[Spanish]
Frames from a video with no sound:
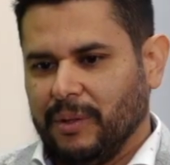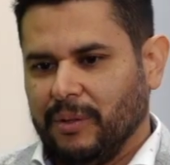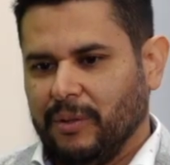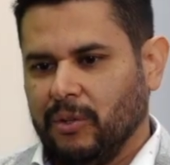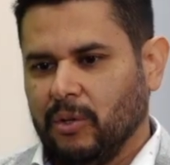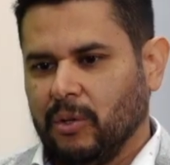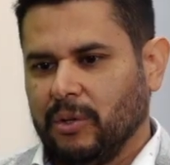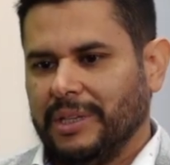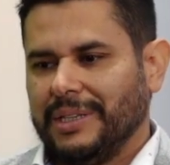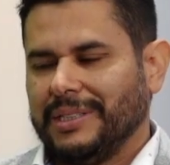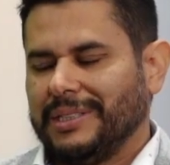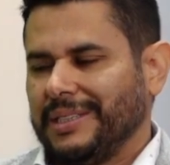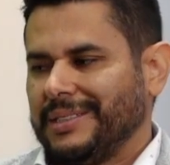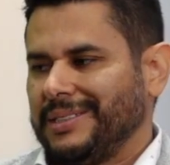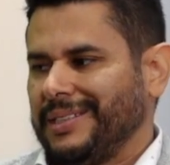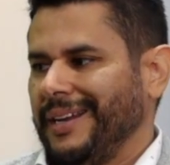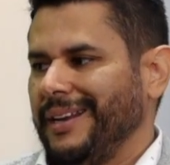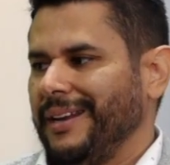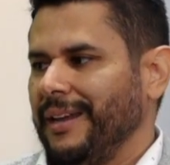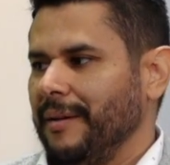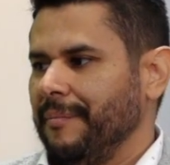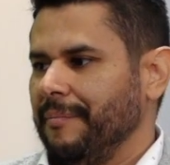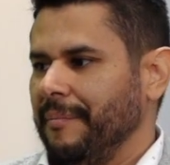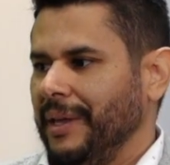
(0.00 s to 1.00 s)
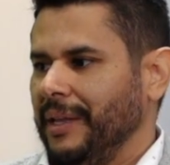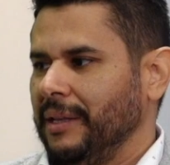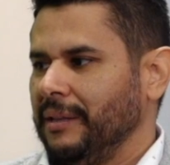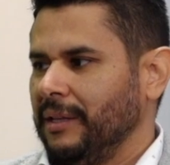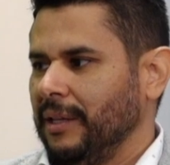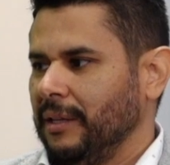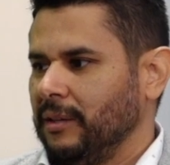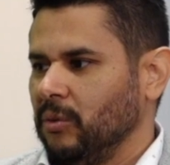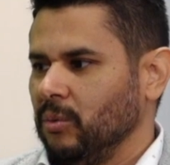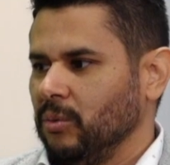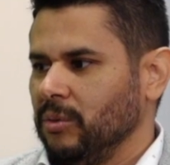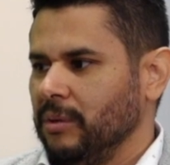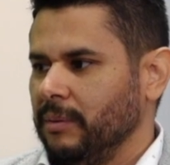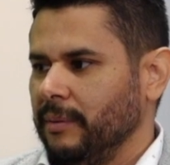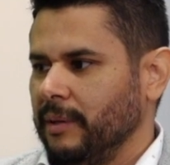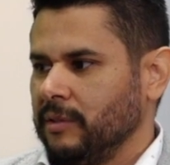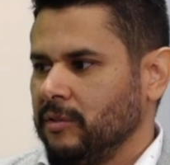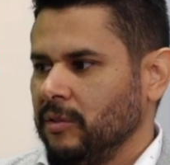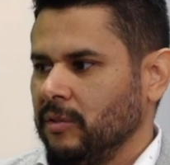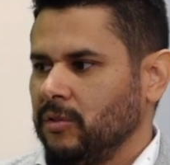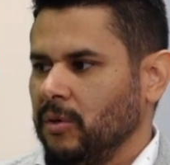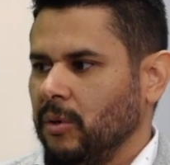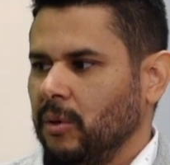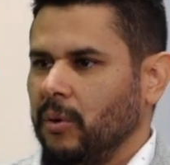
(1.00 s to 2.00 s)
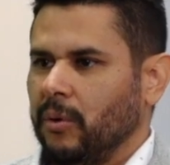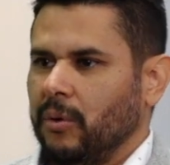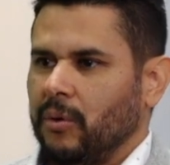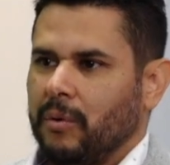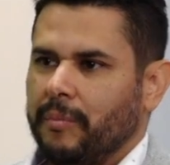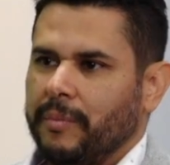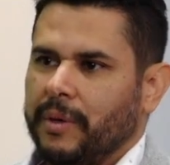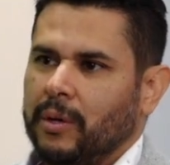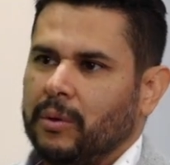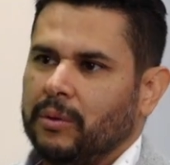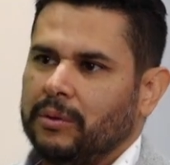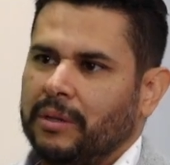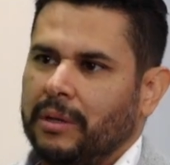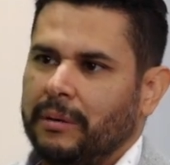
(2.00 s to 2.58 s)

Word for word: No necesariamente tu nivel socioeconómico